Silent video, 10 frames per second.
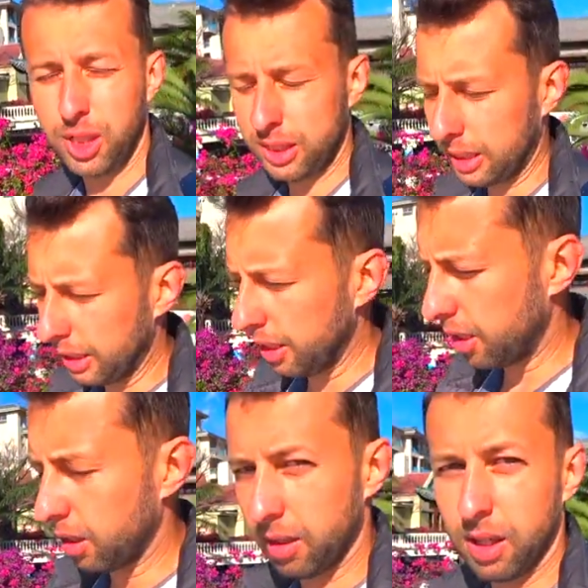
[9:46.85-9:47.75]
от
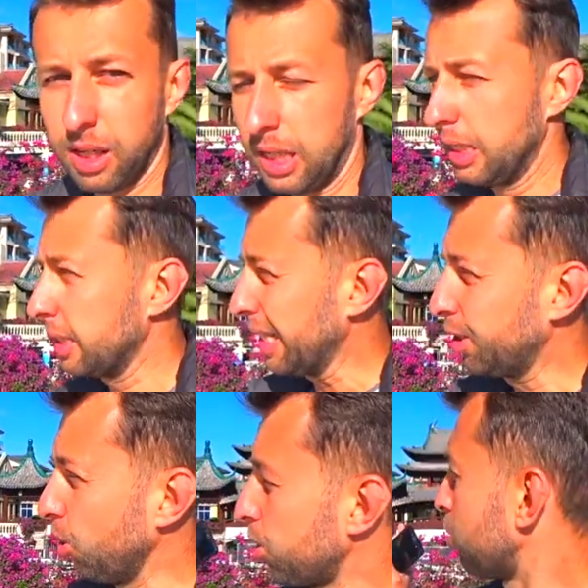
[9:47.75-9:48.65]
отеля э, и
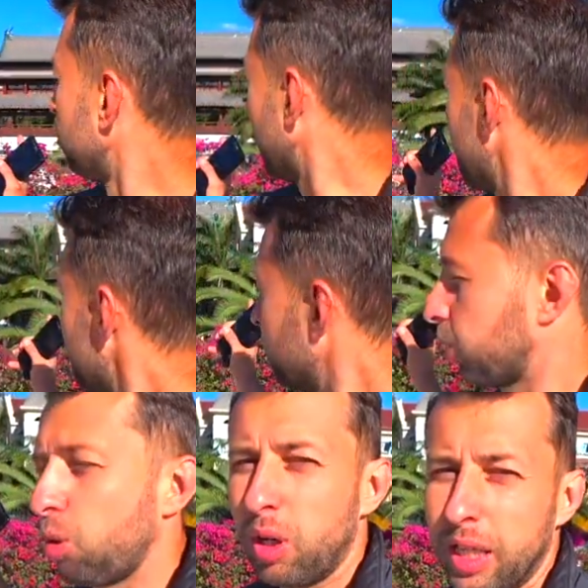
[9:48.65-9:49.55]
засек секундомером,
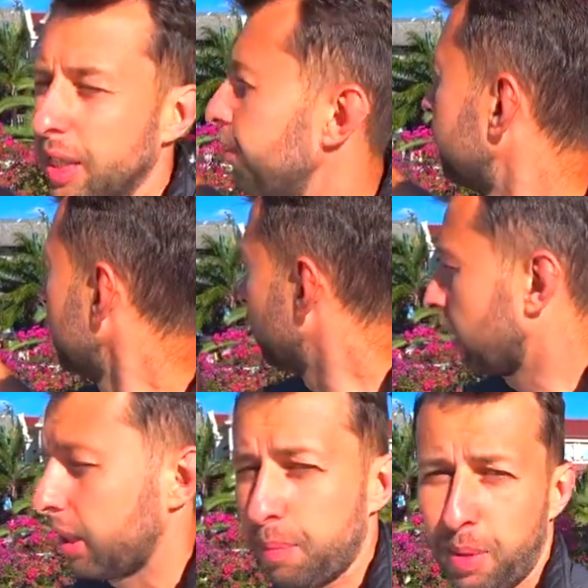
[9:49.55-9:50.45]
сколько нам идти вот
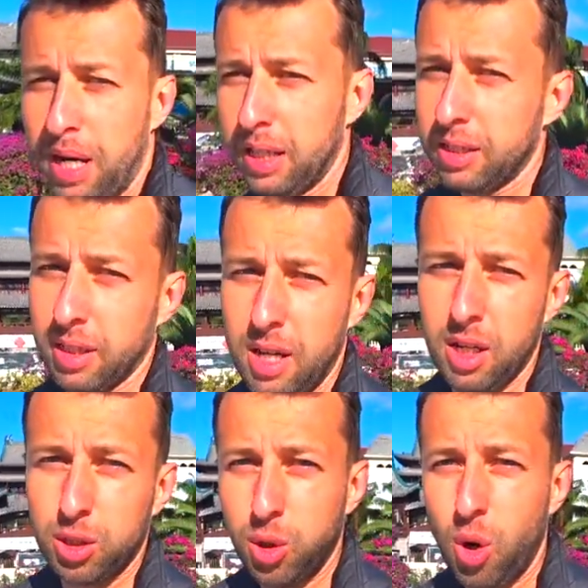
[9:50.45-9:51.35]
от этой пагоды
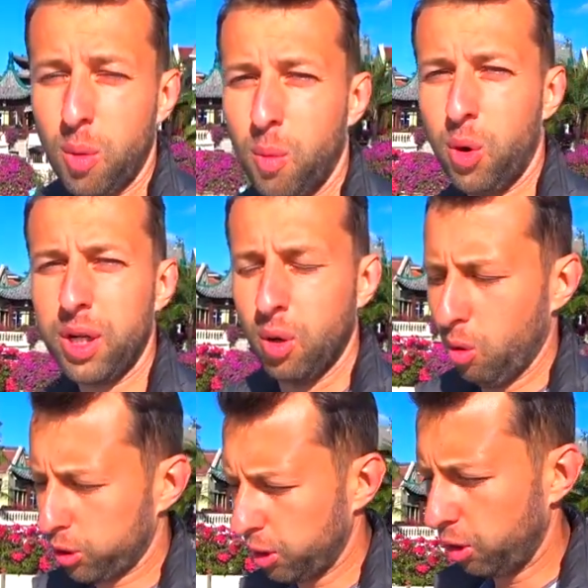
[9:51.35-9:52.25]
до моря
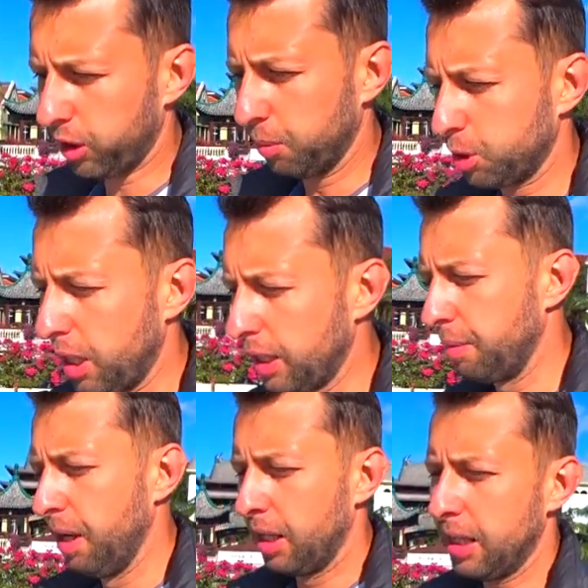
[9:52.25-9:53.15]
очень легким
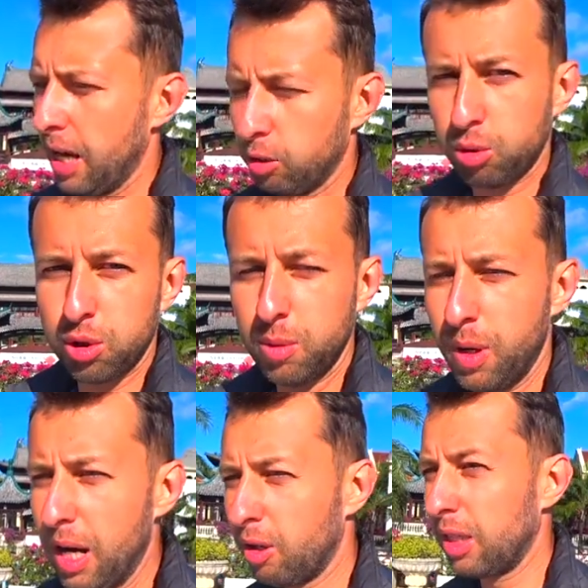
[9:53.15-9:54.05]
шагом. Я иду,
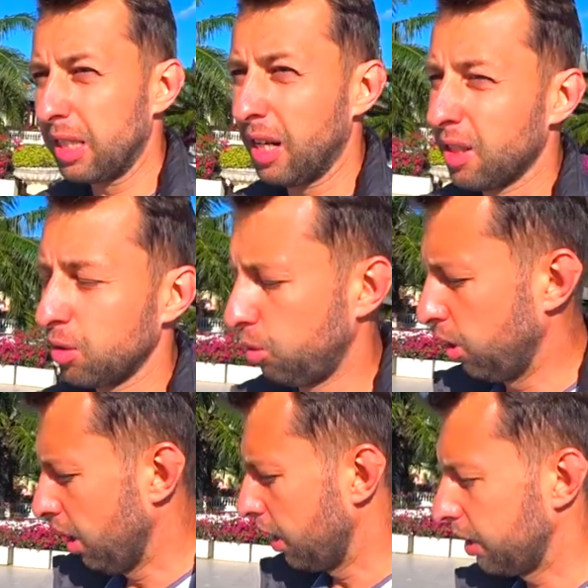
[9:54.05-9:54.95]
снимаю,
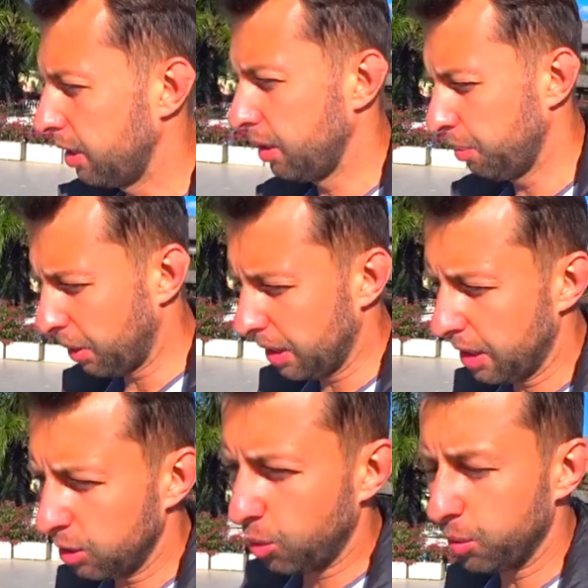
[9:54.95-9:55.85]
рассказываю, и
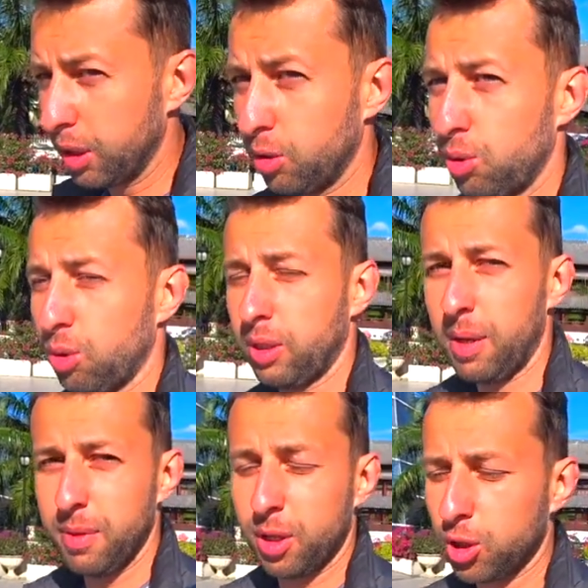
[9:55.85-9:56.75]
параллельно у меня здесь
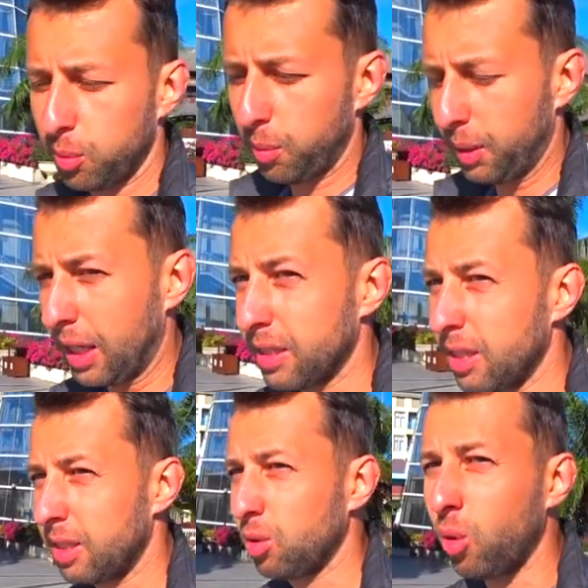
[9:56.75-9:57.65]
секундомер, чтобы
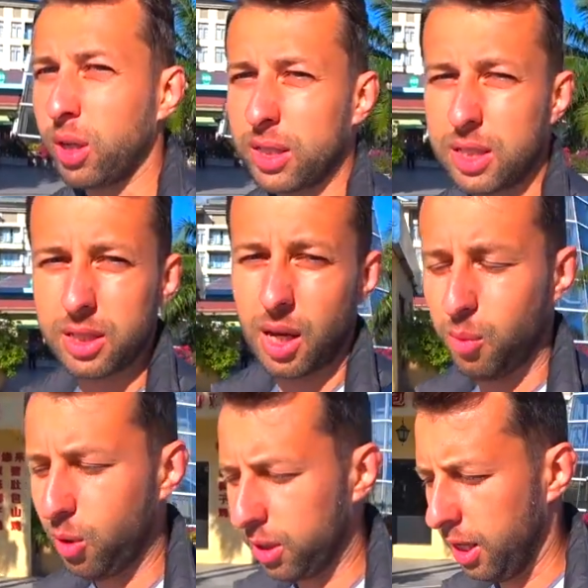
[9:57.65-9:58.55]
показать, сколько здесь до
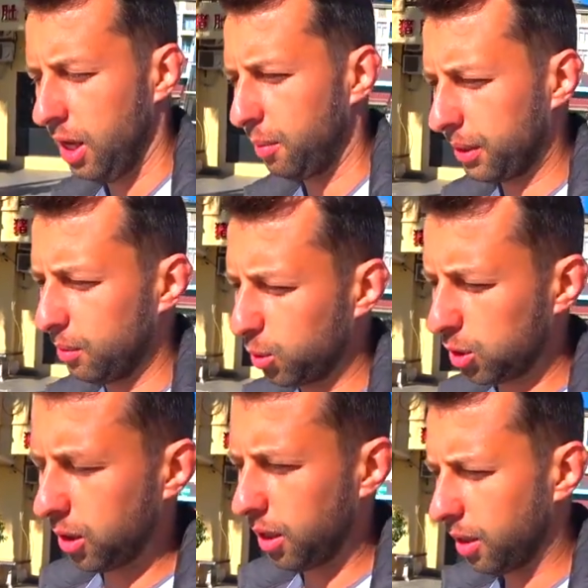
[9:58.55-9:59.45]
моря, потому
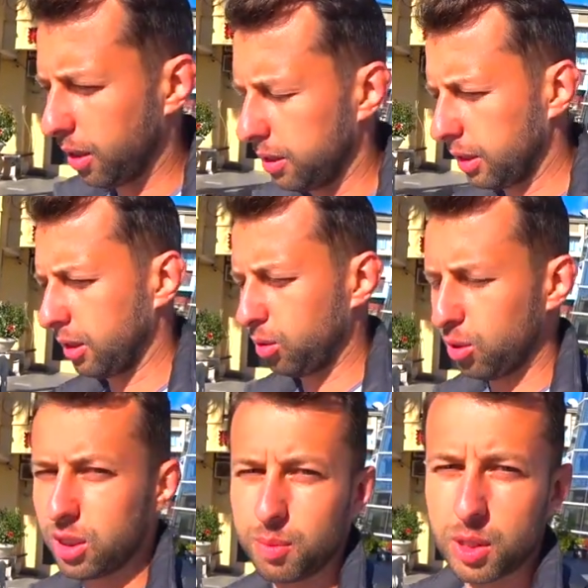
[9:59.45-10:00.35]
что э, некоторые
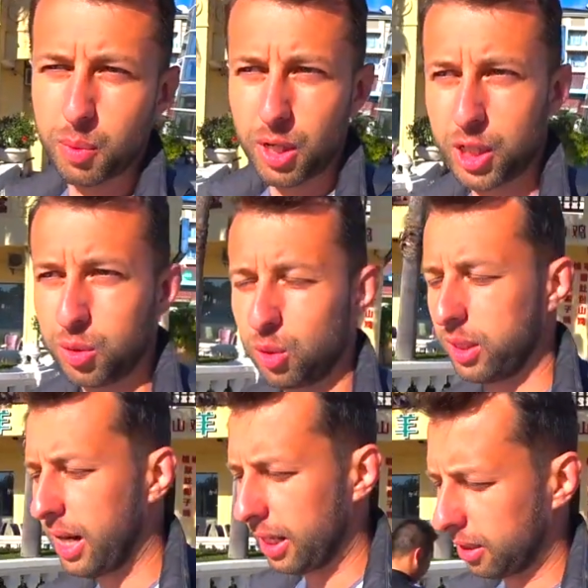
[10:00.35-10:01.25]
туристы меня спрашивают,
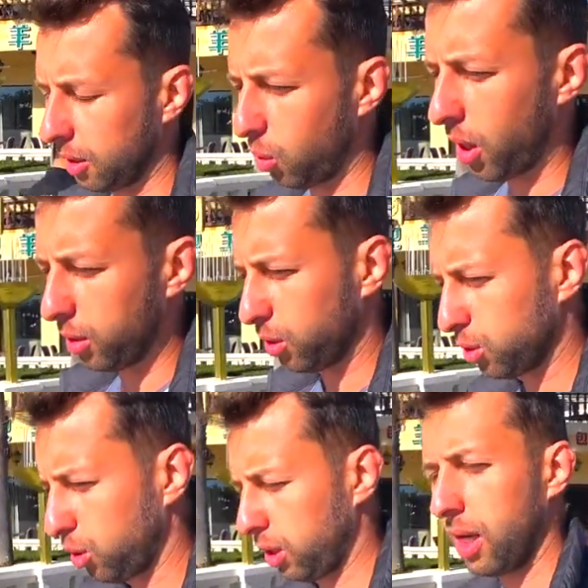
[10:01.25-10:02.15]
да, это Хуаю
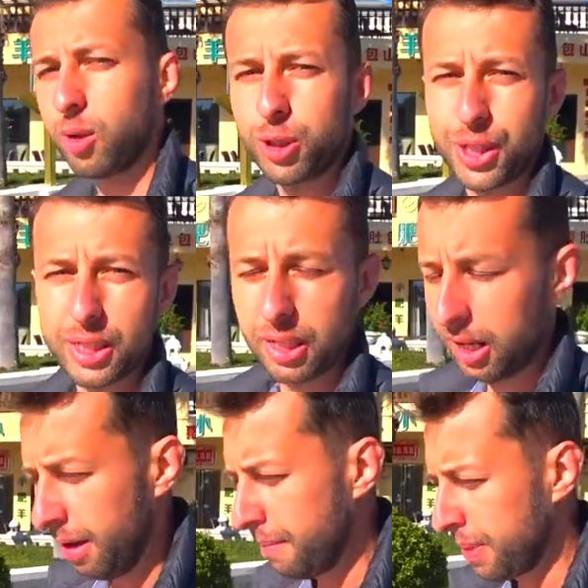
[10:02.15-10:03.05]
Резорт хороший
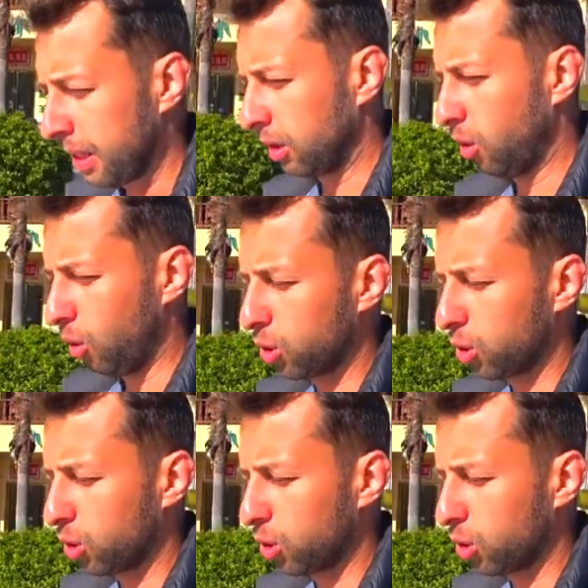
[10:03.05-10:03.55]
отель, но